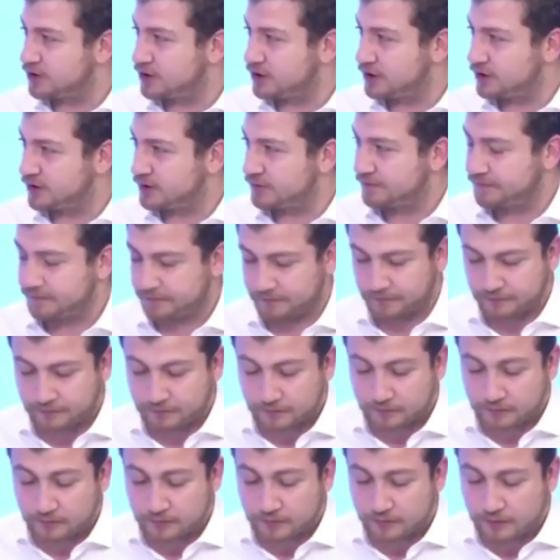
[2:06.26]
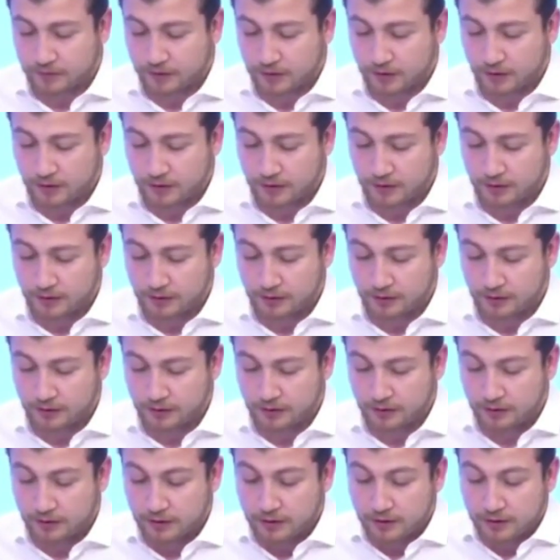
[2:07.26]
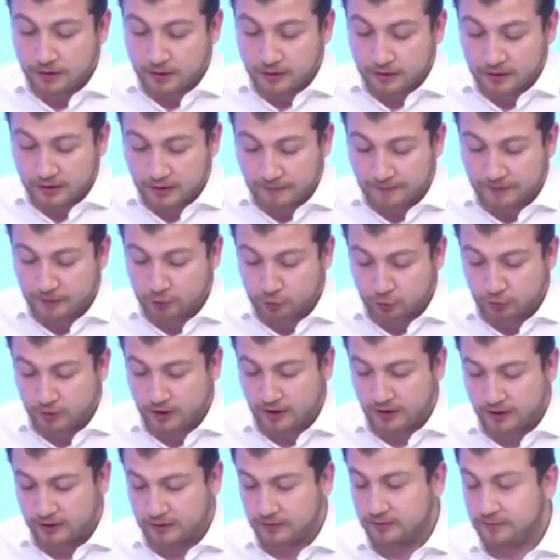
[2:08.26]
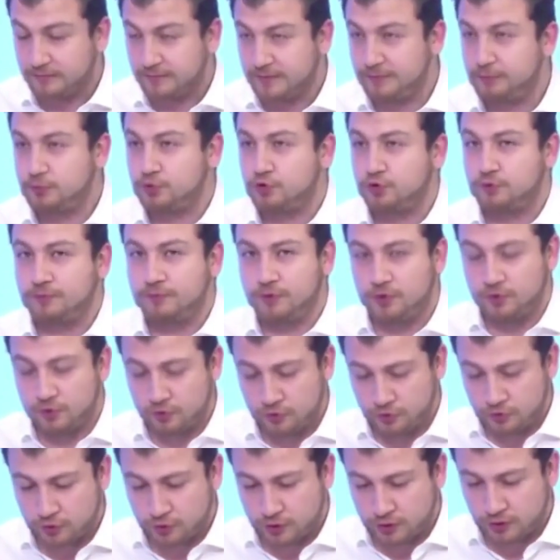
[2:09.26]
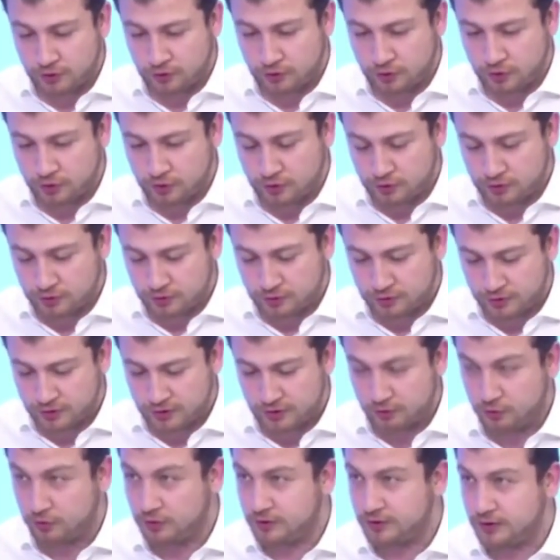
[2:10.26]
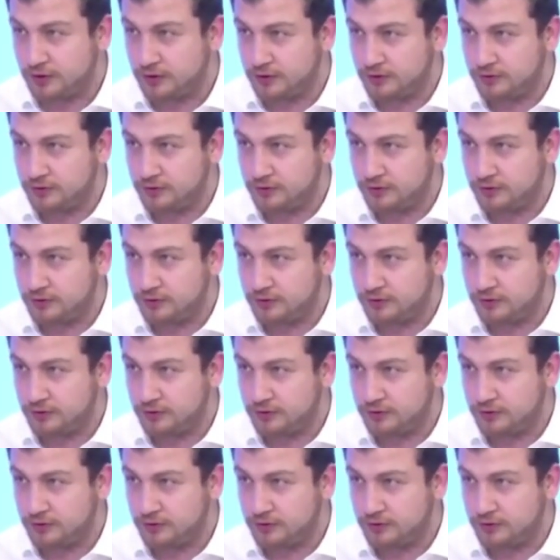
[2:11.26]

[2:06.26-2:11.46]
Net maaş. E, Lapadula 1,5 milyon euro alıyor İsa Cenova'da.